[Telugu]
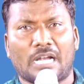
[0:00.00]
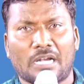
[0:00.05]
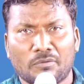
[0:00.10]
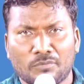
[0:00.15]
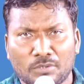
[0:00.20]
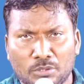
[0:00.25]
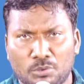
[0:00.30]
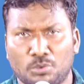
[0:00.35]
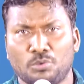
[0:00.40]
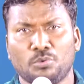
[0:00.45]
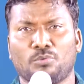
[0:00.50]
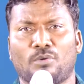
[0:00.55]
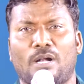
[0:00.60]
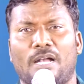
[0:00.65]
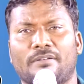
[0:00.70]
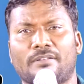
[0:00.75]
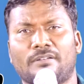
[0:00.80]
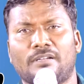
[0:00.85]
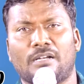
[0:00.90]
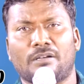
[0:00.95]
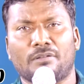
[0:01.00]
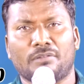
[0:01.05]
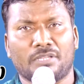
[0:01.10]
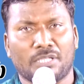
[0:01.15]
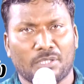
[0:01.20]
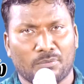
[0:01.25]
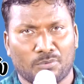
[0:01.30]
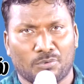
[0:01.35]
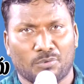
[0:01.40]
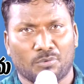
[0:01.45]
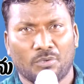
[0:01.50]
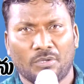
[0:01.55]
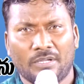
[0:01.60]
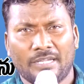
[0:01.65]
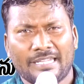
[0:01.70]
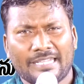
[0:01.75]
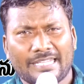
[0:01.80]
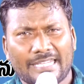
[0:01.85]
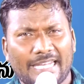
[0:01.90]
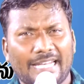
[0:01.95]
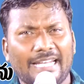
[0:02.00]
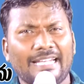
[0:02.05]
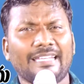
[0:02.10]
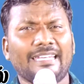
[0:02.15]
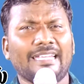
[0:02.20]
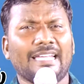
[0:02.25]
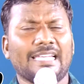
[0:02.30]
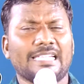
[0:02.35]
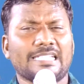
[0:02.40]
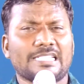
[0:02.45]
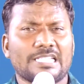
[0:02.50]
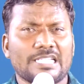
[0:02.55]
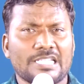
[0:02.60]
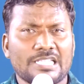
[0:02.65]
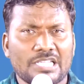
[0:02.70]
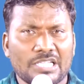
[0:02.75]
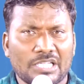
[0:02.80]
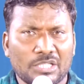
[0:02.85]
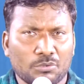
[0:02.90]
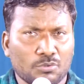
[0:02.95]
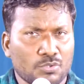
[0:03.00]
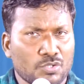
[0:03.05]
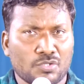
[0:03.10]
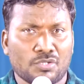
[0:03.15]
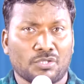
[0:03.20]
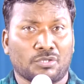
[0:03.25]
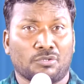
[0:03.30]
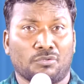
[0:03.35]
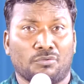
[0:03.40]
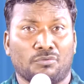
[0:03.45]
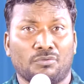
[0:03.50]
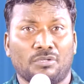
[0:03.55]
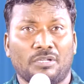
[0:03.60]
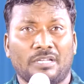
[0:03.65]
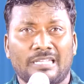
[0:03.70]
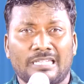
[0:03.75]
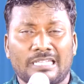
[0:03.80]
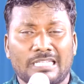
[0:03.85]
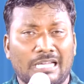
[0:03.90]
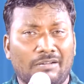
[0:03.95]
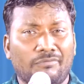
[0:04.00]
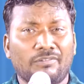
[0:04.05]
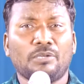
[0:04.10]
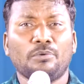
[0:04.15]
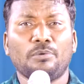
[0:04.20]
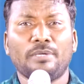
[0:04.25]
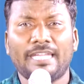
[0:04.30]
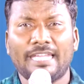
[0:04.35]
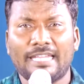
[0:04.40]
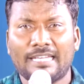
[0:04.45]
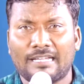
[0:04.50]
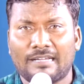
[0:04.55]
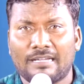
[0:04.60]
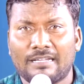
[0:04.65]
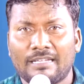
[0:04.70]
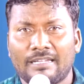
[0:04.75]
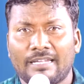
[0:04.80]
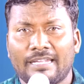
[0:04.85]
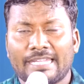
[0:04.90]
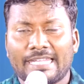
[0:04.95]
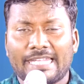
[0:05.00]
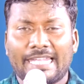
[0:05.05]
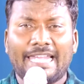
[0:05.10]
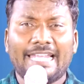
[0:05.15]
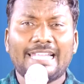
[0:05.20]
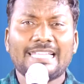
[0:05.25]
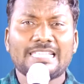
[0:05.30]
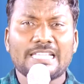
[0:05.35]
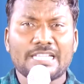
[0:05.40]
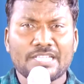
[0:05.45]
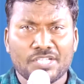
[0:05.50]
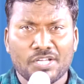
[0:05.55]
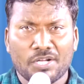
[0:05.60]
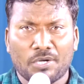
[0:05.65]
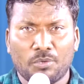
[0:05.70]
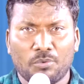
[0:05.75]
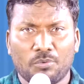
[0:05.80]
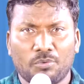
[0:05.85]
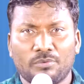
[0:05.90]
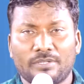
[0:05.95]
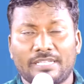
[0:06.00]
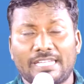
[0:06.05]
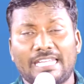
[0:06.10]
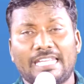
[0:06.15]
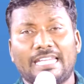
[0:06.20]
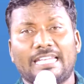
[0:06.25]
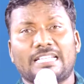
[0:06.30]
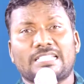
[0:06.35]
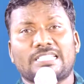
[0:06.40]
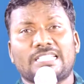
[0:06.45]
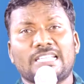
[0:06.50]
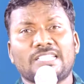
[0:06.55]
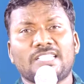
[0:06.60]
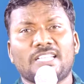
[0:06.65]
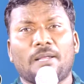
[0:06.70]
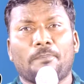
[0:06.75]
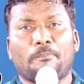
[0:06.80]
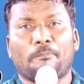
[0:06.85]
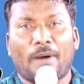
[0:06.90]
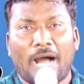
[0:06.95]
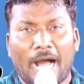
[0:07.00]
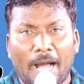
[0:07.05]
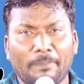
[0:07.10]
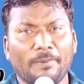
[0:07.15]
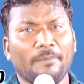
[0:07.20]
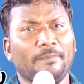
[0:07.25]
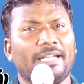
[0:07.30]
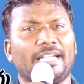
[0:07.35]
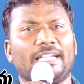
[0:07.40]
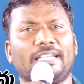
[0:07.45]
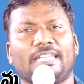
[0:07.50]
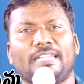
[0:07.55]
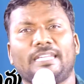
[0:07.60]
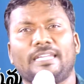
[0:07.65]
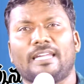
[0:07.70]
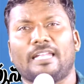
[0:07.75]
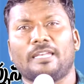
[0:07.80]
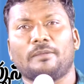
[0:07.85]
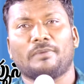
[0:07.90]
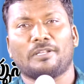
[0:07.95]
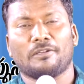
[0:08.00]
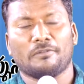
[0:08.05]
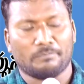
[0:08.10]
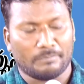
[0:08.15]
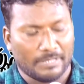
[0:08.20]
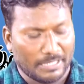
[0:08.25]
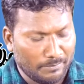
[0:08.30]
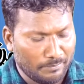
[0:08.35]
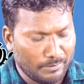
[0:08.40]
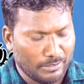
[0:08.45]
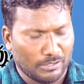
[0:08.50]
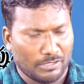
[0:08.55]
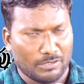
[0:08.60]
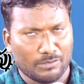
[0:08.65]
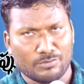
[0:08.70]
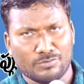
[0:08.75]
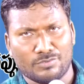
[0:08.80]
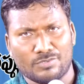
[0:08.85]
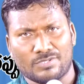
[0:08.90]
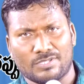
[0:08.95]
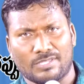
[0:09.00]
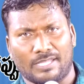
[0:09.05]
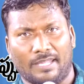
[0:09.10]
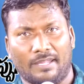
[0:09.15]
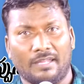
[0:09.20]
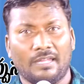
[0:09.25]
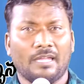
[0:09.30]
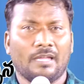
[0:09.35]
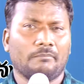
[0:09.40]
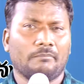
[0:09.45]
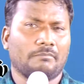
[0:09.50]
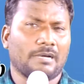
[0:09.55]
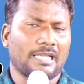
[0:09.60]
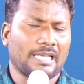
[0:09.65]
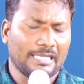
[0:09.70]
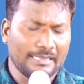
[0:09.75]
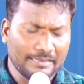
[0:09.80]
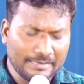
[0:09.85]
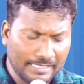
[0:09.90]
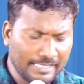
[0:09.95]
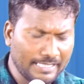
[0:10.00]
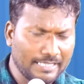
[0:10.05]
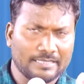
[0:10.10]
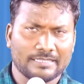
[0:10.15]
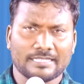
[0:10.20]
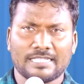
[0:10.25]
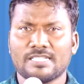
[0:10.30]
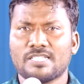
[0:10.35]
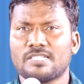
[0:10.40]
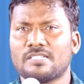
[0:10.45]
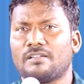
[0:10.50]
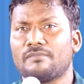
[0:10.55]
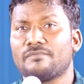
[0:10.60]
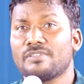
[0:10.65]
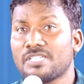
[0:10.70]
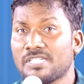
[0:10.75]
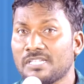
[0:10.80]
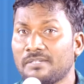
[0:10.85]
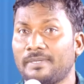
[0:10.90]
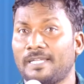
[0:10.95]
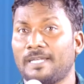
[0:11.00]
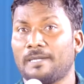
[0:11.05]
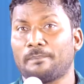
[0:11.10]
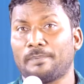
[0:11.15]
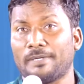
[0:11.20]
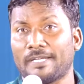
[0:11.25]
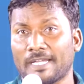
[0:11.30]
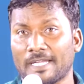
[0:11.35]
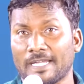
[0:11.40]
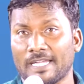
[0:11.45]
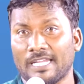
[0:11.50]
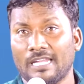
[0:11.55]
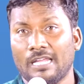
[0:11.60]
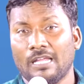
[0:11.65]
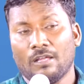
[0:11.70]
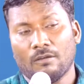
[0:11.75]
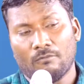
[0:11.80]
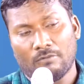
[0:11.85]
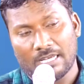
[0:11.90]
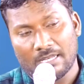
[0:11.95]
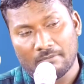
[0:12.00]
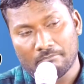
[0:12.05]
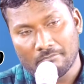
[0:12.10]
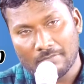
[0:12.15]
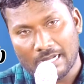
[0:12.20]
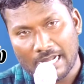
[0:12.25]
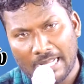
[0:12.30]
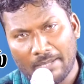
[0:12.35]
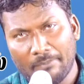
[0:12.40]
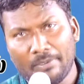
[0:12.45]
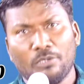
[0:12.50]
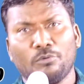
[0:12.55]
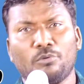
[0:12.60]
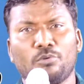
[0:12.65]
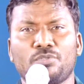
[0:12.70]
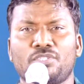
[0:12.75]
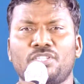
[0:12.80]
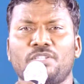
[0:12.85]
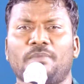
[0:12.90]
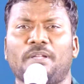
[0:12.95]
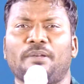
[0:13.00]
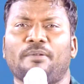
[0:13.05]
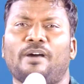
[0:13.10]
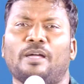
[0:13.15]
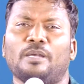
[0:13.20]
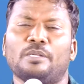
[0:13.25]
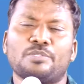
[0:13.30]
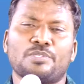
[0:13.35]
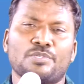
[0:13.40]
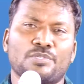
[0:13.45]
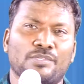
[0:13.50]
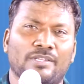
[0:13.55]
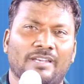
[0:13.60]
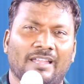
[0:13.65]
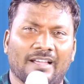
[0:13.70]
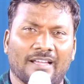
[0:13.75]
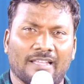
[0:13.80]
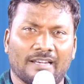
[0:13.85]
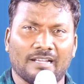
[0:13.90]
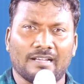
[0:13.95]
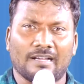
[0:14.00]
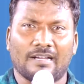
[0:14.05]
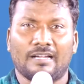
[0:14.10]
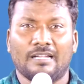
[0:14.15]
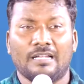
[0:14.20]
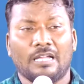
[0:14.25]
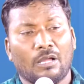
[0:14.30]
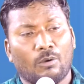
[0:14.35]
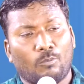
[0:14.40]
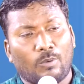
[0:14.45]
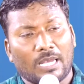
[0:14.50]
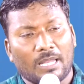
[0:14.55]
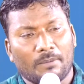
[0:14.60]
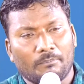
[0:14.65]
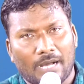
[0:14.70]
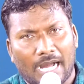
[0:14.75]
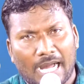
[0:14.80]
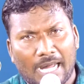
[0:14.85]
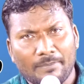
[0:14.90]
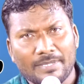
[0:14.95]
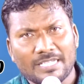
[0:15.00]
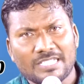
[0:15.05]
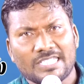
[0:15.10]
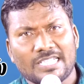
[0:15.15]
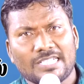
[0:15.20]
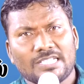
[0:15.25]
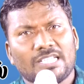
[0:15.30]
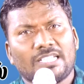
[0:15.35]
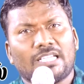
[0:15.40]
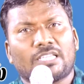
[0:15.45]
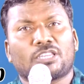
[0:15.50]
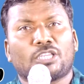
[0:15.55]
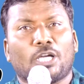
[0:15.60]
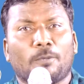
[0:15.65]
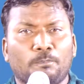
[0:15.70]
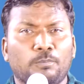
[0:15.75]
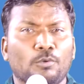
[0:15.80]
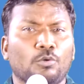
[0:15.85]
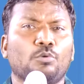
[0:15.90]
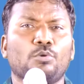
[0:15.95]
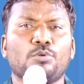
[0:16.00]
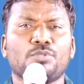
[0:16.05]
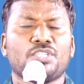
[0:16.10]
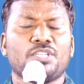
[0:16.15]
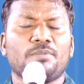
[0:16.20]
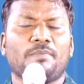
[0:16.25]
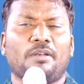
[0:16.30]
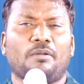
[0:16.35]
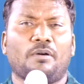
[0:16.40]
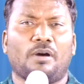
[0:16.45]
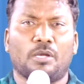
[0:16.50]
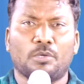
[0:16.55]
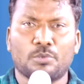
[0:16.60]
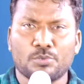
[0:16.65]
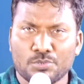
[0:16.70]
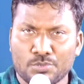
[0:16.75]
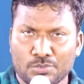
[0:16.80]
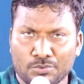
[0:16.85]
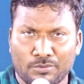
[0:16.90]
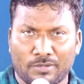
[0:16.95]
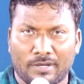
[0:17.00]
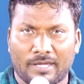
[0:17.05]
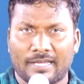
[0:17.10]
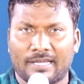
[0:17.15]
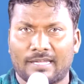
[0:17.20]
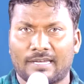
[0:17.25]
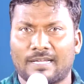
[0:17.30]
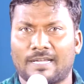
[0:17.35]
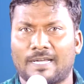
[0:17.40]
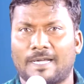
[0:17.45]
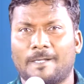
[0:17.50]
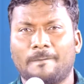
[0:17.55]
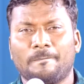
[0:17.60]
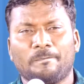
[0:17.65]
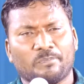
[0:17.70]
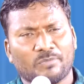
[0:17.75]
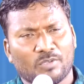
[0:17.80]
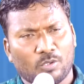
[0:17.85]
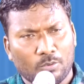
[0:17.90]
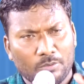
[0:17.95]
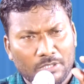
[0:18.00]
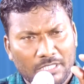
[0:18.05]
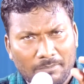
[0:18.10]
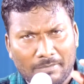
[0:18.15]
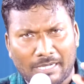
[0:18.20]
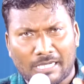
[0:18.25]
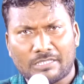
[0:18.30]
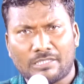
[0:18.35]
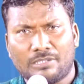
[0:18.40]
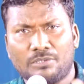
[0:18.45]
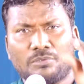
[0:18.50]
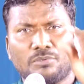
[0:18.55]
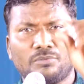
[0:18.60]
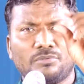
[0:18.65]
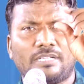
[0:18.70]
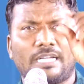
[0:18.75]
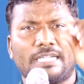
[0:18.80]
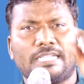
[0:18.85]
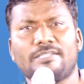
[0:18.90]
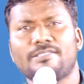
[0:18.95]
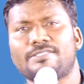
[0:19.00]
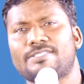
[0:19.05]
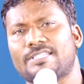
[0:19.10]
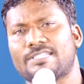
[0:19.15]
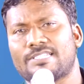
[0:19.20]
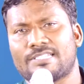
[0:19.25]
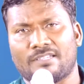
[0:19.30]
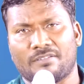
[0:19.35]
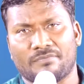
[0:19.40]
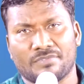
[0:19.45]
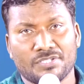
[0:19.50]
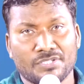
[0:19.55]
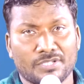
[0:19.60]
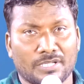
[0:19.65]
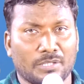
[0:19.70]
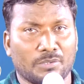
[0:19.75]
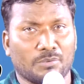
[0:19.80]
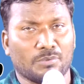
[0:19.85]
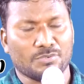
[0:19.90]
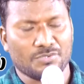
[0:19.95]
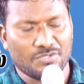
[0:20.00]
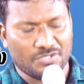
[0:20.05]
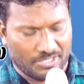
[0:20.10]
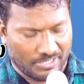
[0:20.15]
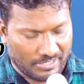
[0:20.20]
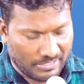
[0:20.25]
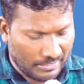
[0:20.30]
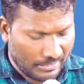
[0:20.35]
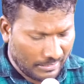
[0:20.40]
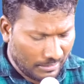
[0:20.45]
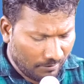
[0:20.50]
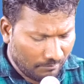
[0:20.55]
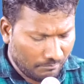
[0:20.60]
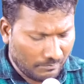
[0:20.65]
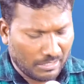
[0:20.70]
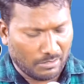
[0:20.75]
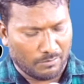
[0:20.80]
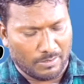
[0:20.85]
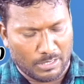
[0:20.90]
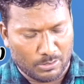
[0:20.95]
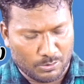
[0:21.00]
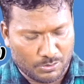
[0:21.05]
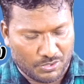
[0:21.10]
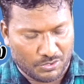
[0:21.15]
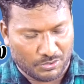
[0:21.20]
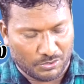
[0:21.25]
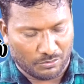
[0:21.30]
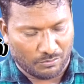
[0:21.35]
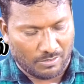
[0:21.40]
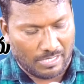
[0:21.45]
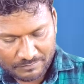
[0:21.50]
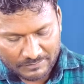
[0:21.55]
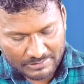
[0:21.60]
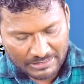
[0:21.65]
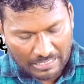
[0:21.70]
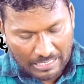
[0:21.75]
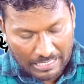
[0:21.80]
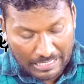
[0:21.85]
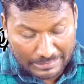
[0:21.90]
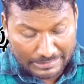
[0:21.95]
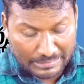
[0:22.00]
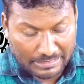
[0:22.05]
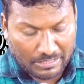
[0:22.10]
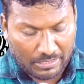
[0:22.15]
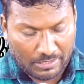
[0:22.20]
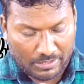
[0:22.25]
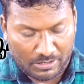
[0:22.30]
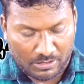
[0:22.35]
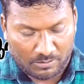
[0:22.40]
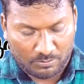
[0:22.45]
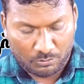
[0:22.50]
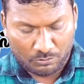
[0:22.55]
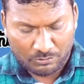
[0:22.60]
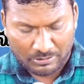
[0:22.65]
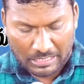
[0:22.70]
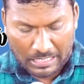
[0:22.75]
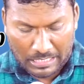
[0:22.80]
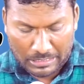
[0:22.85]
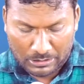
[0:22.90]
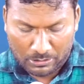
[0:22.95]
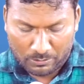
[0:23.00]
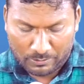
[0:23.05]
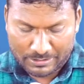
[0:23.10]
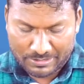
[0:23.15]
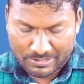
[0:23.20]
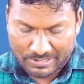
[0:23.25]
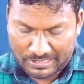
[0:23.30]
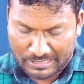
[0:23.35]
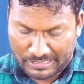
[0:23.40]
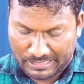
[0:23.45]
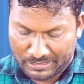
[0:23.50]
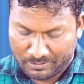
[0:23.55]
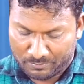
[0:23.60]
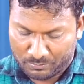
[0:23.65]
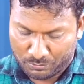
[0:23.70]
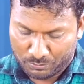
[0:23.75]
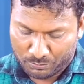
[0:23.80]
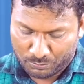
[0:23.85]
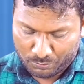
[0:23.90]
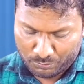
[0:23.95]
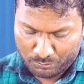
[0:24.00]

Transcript: నడవద్దు అంటున్నాడు దేవుడు ఏంటి ఆయన చేసిన దుష్టత్వం ఎవరు ఈయన ఏం చేశాడు ఈయన చేసిన పాపం ఏంటి అని మనం బైబిల్ ఆలోచిస్తే మనందరికీ తెలిసిన విషయమైనప్పటికీ వాళ్ళ మామను గురించి మనం ఆలోచిస్తున్నాం కనుక వాళ్ళ మామ చేసిన తప్పును గురించి మనం ఆలోచిస్తున్నాం కనుక కొన్ని మాటలు కయ్యను చేసిన విషయాల గురించి మనం ఆలోచిద్దాం ఆది కాండము నాలుగవ అధ్యాయము